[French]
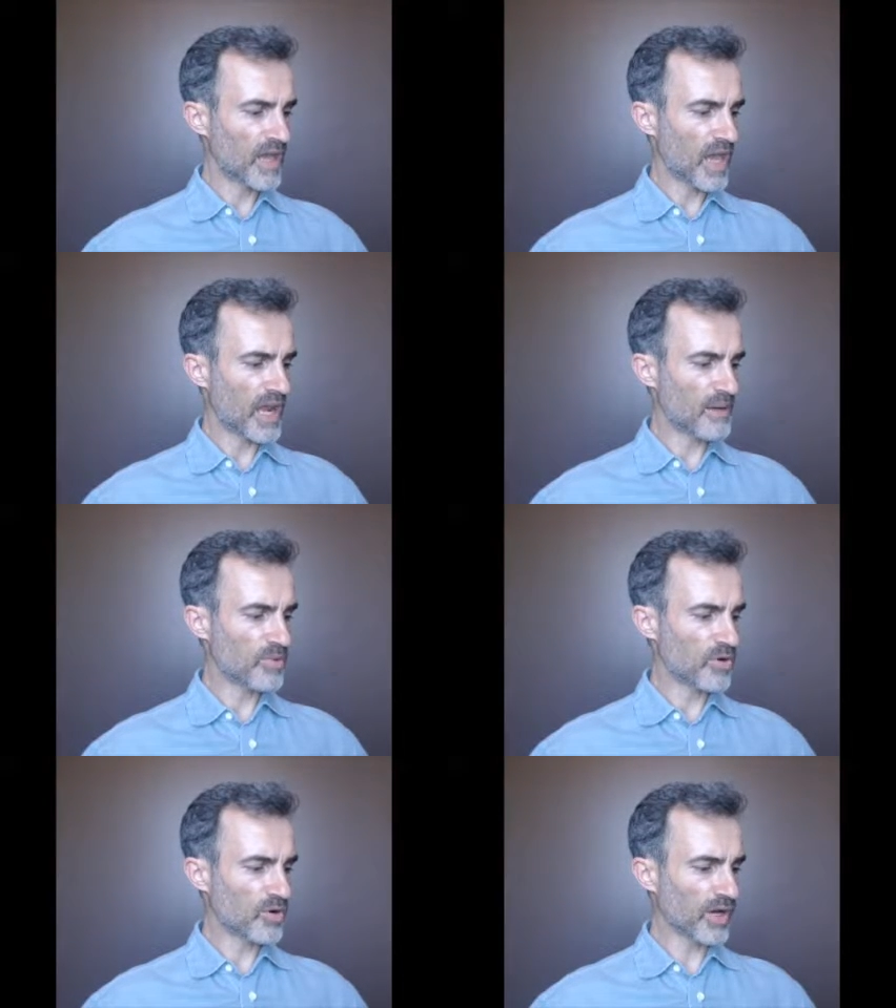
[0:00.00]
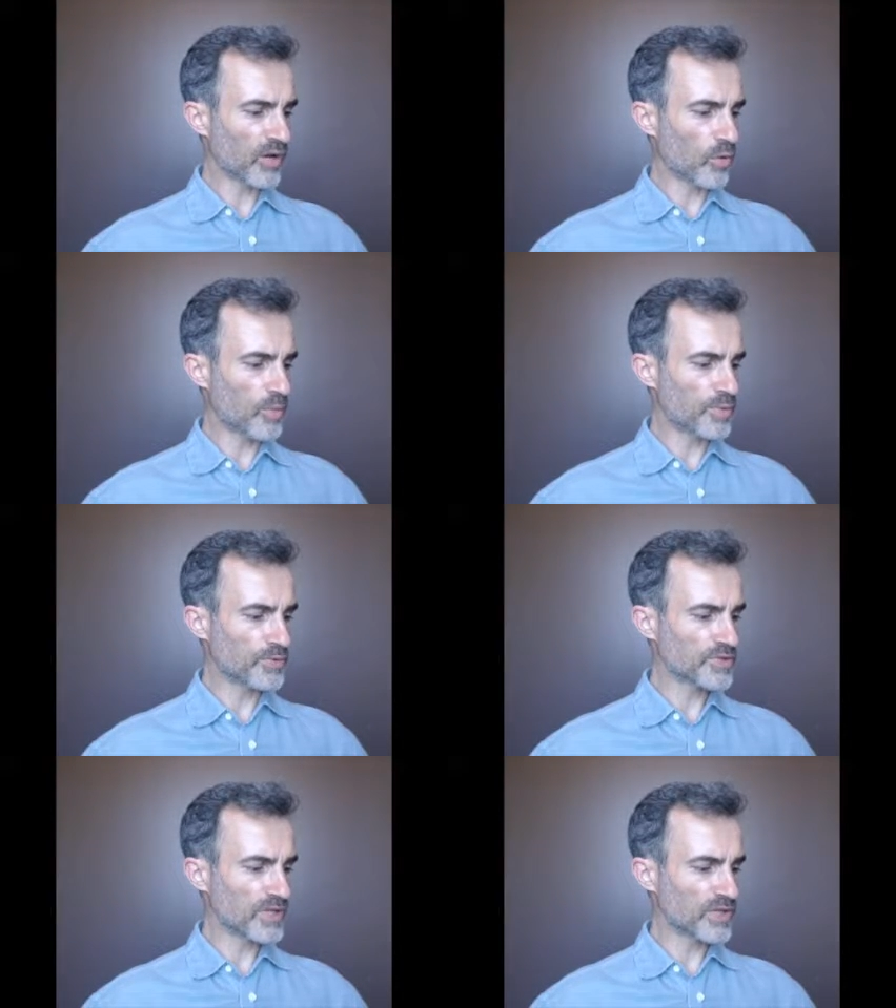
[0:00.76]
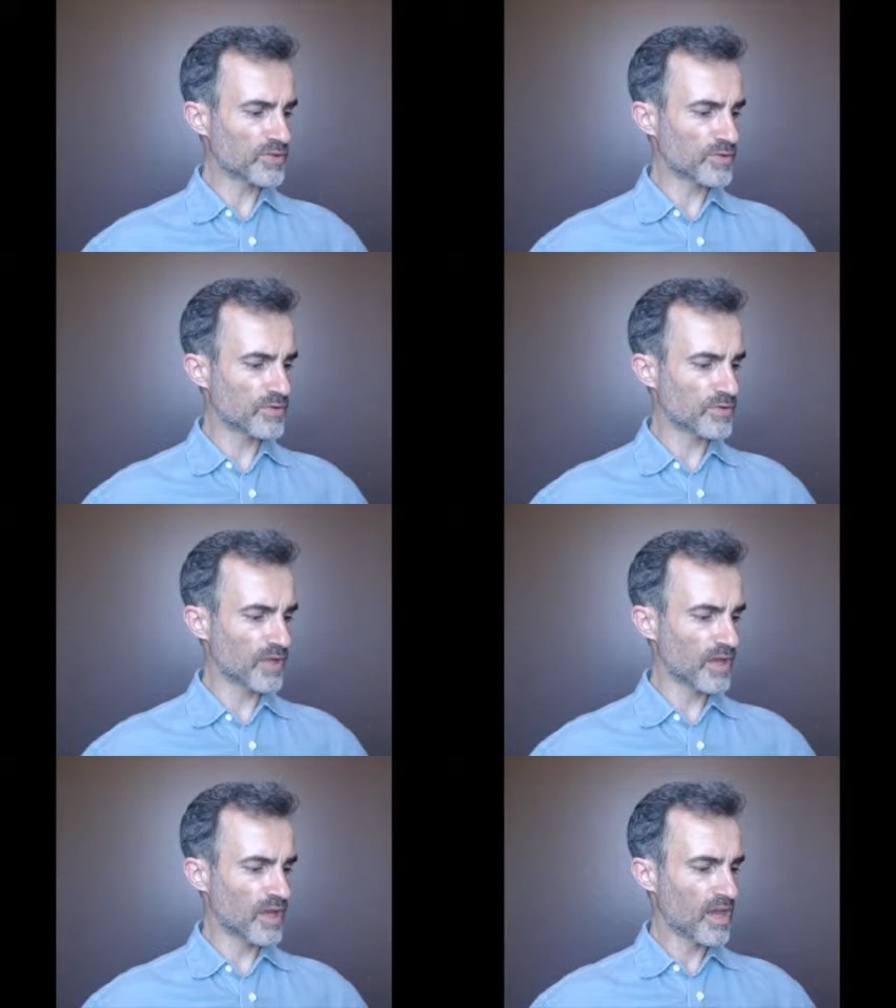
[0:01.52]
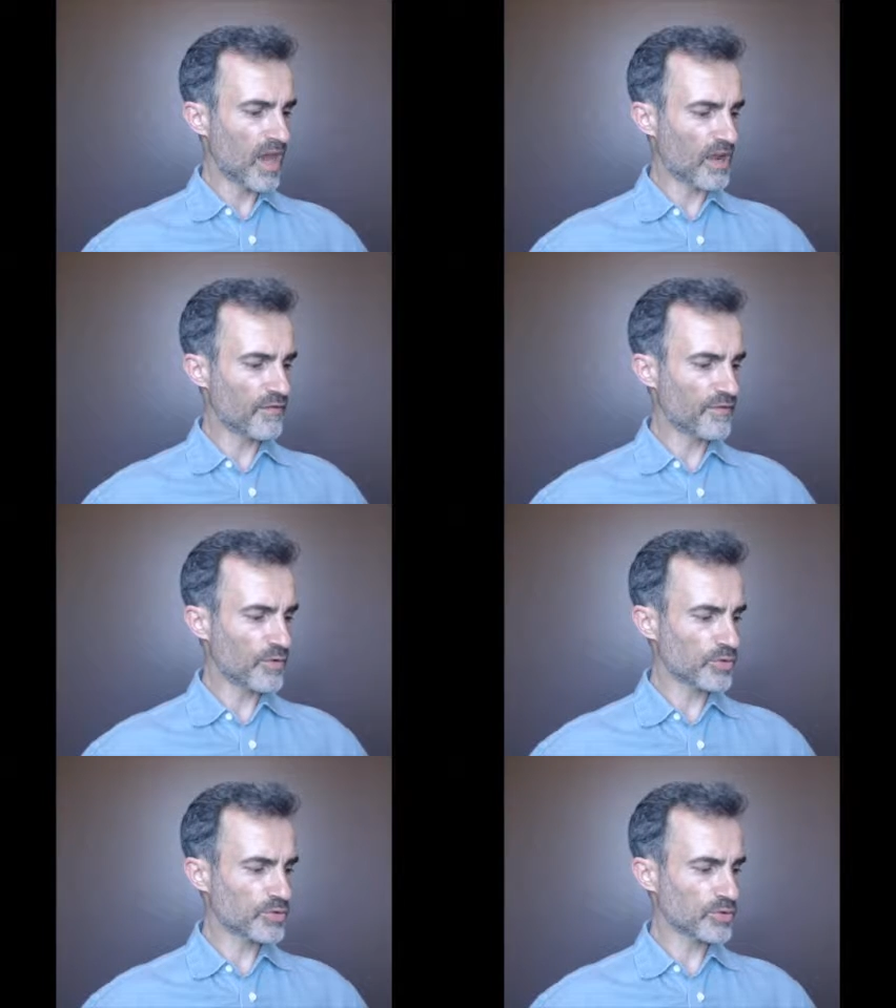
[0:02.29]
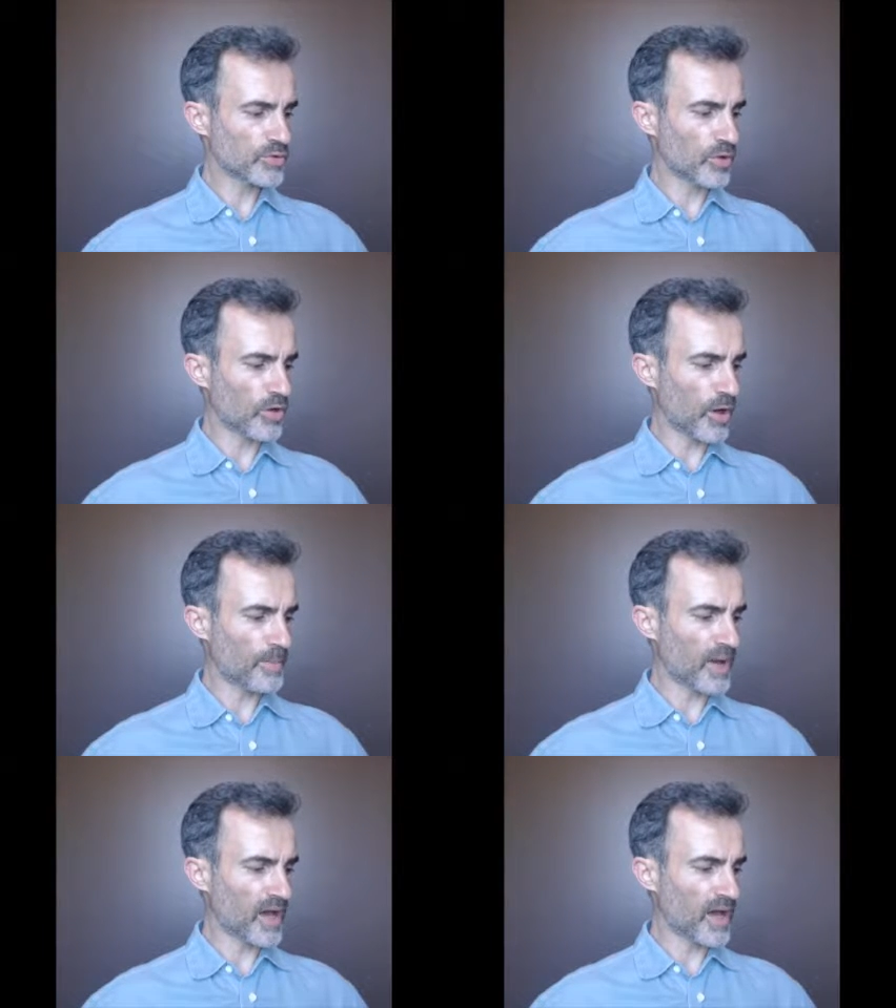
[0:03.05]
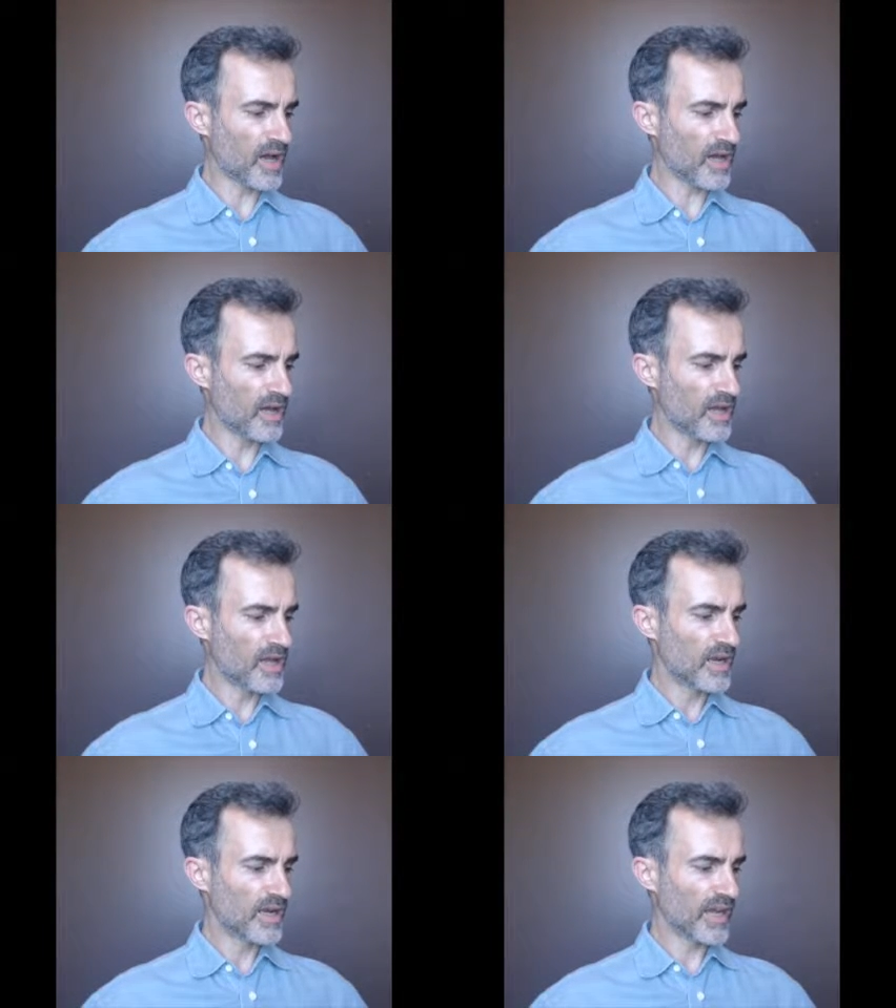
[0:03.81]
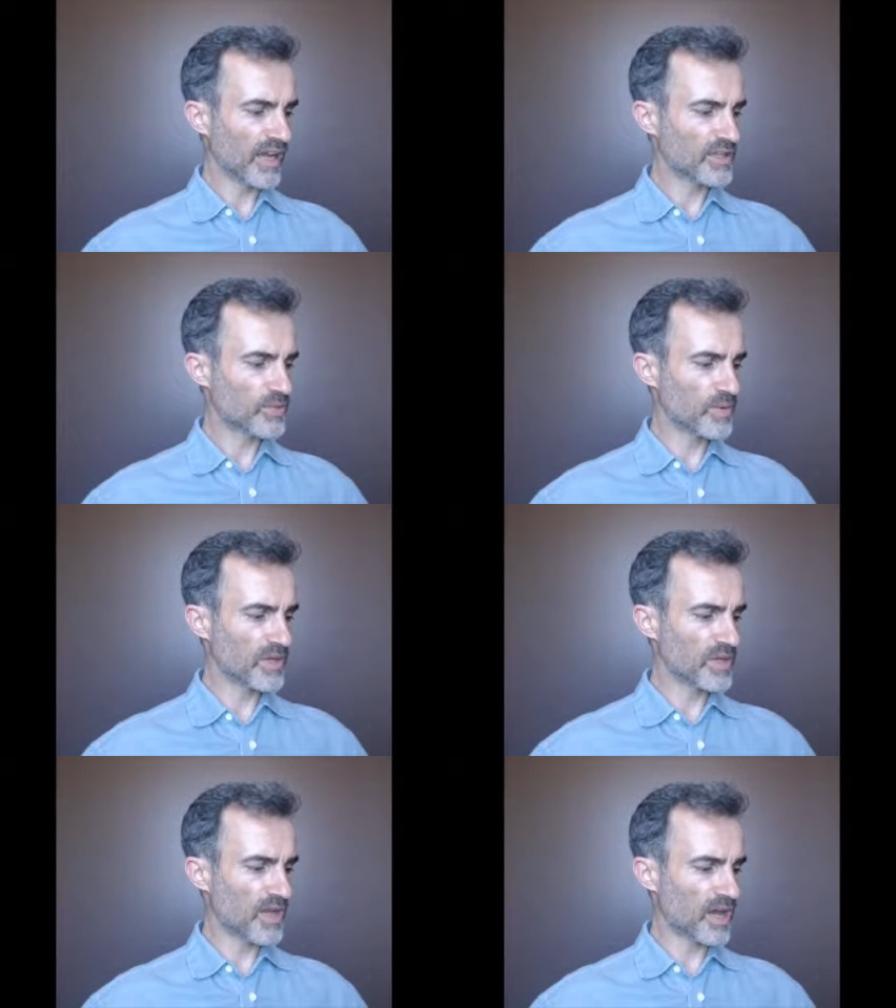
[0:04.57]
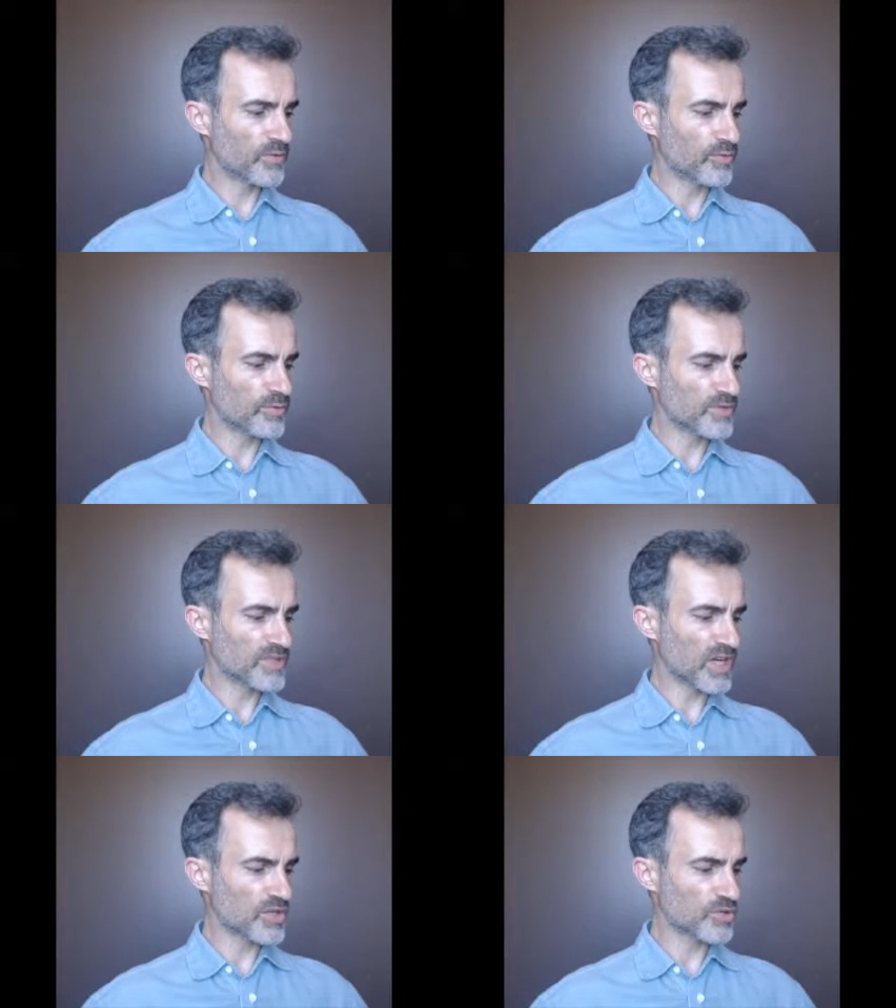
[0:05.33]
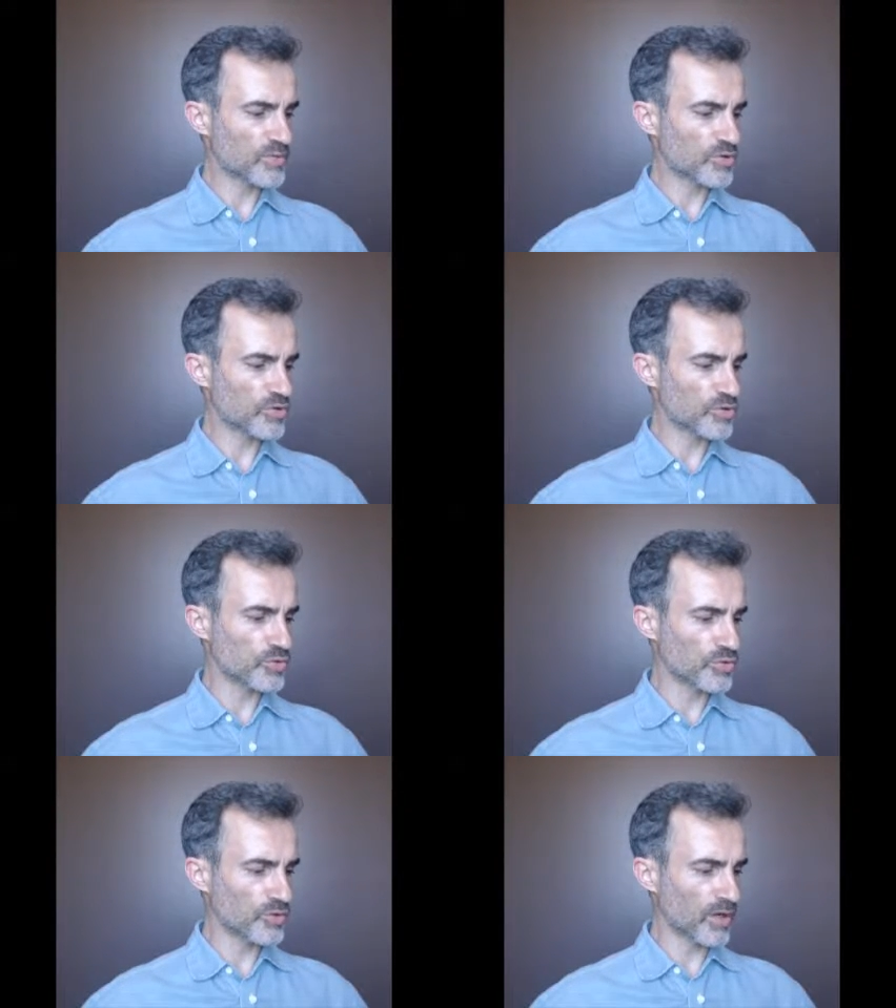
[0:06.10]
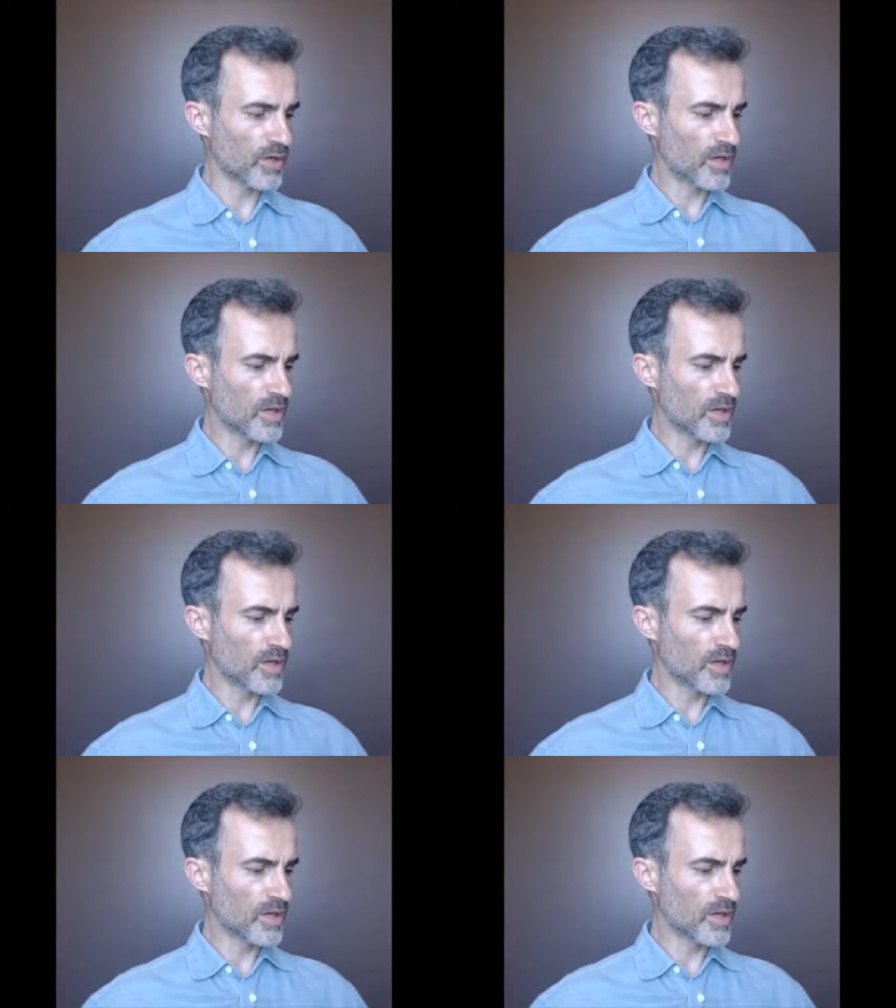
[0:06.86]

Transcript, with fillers: Elle aborde et repousse les unes, elle fait aux autres leur part, les réduit à une sage mesure,